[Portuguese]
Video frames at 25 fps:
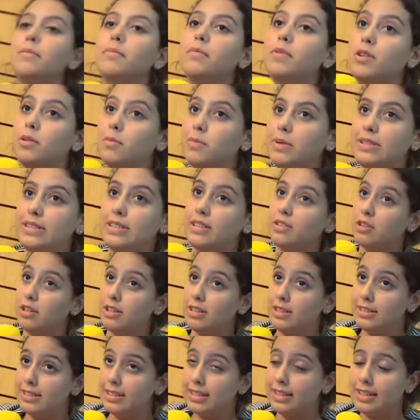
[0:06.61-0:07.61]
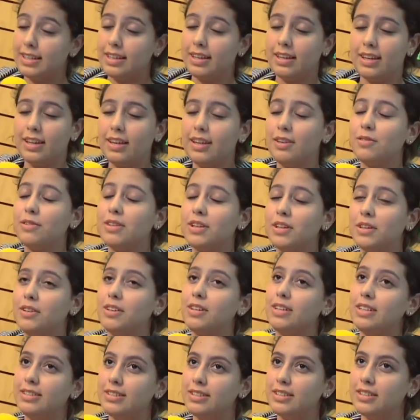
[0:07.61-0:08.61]
Meu nome é Isadora Sequim, eu tenho
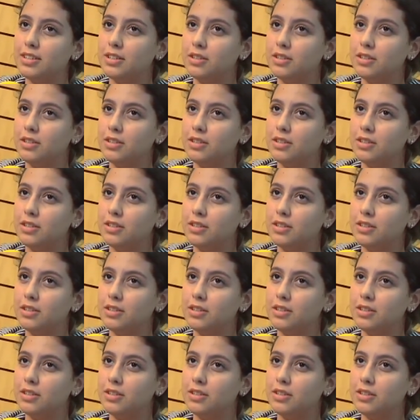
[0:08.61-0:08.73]
15